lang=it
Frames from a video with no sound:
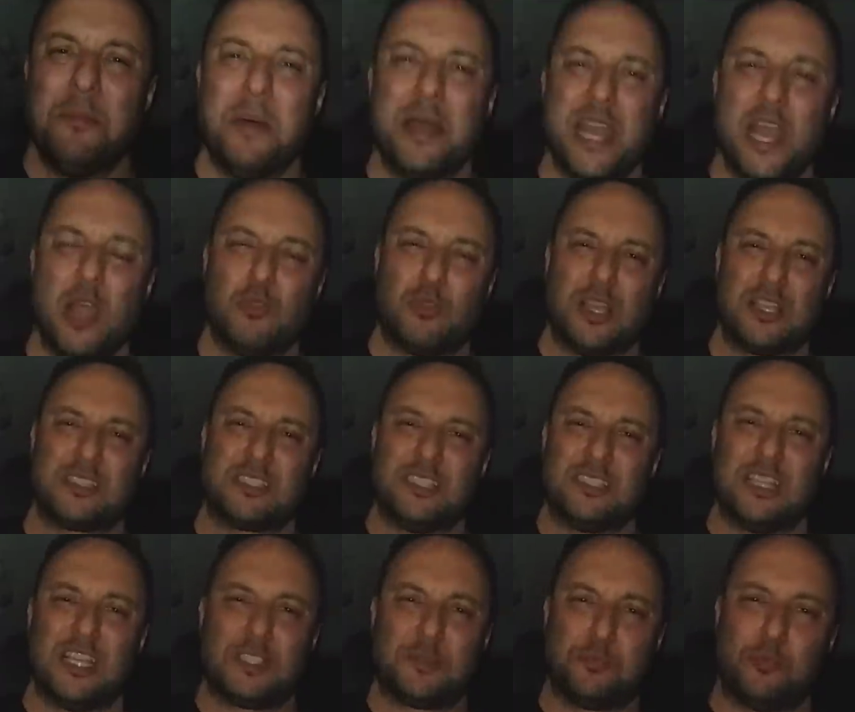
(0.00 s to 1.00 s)
maneuta a
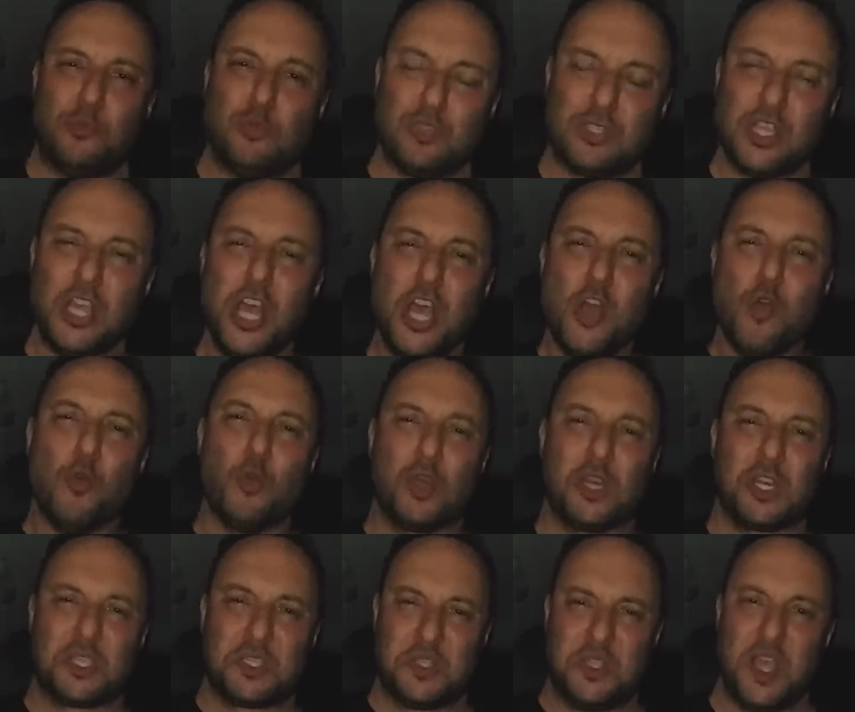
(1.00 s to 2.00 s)
stete espulso,
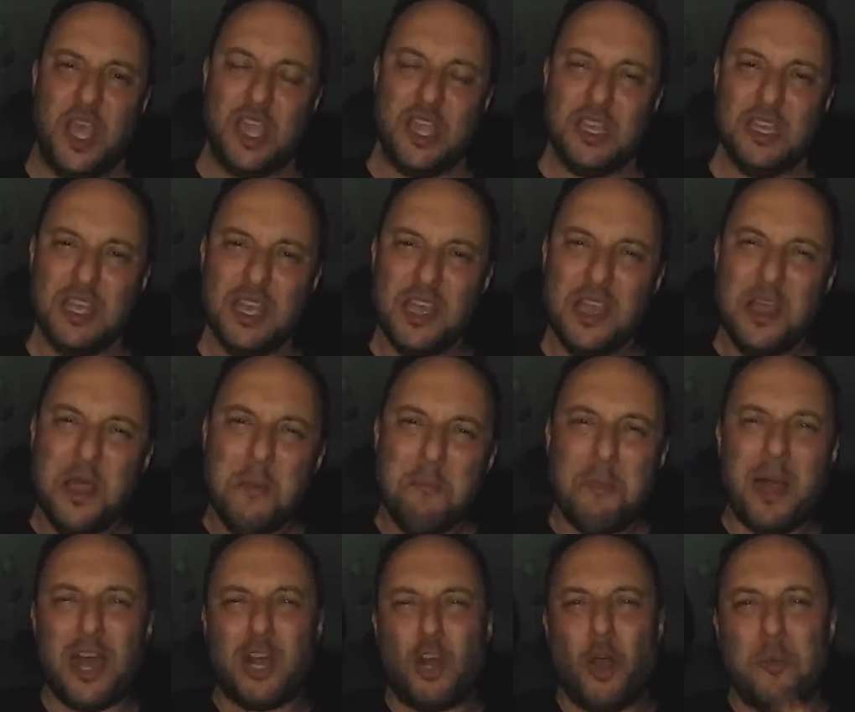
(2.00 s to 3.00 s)

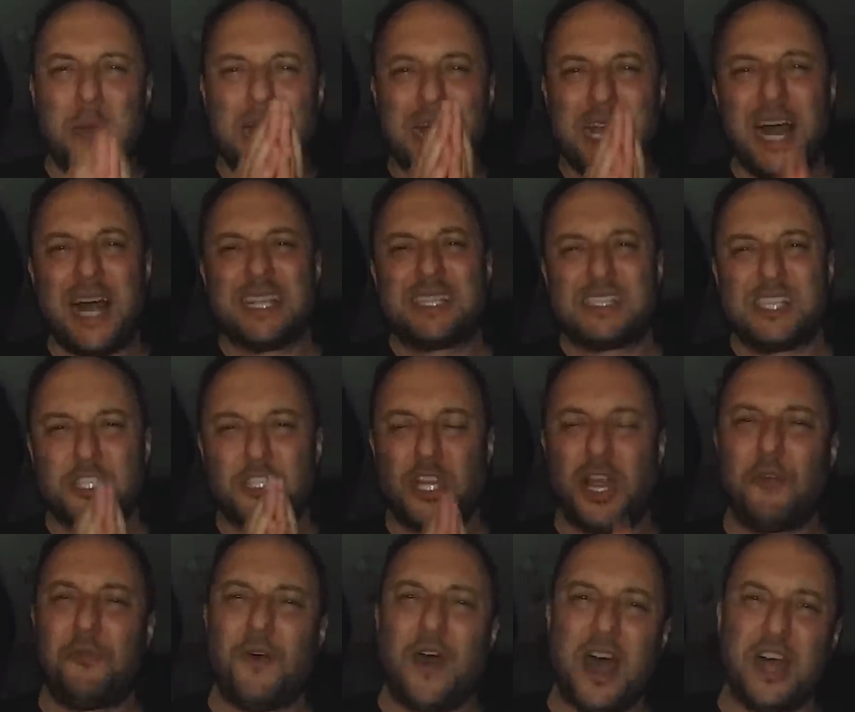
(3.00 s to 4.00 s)
Ma come cazzo ce
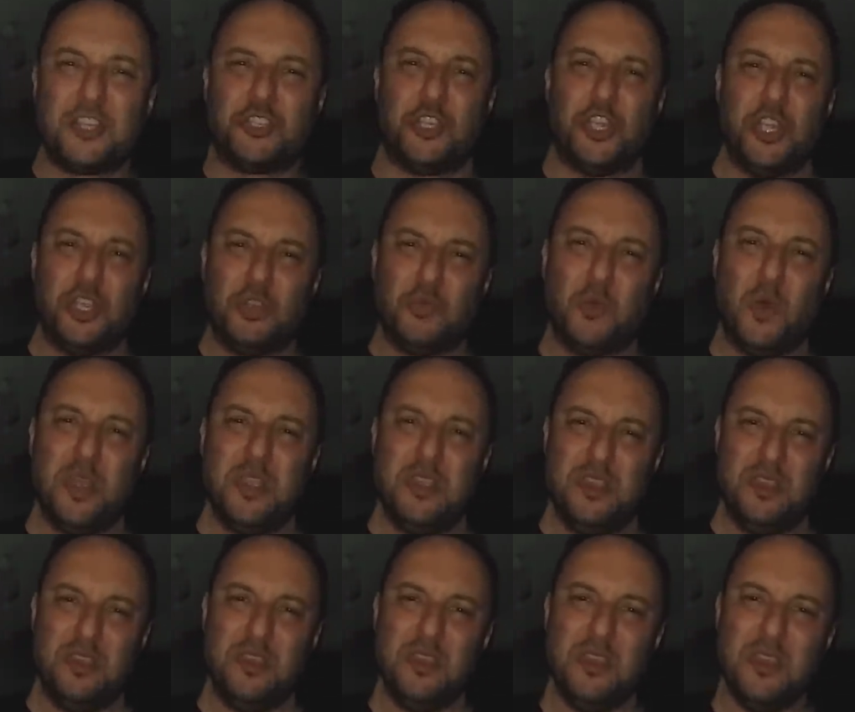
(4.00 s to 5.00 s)
la facci,
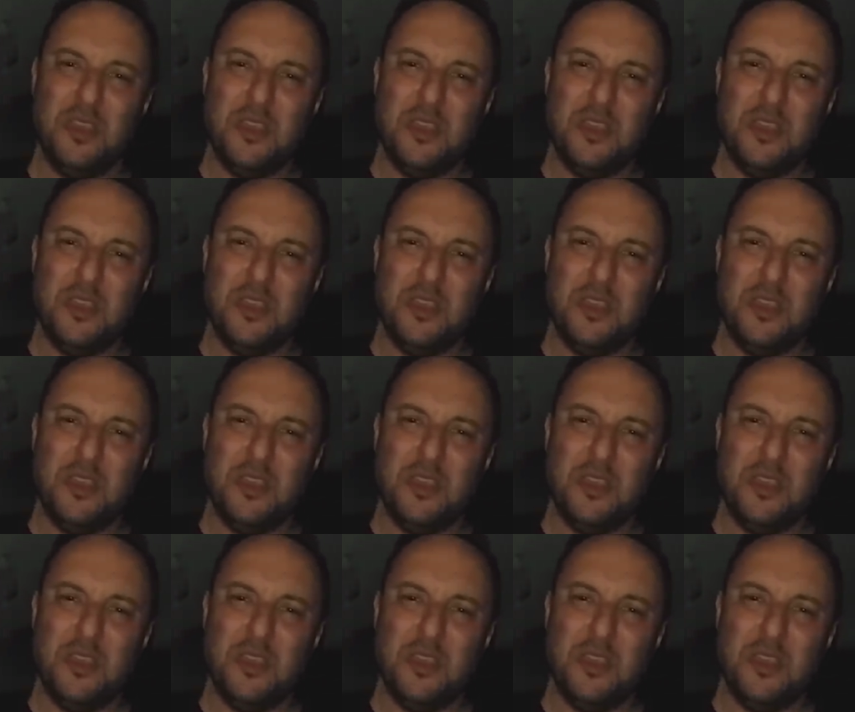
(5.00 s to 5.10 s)
Tuagni?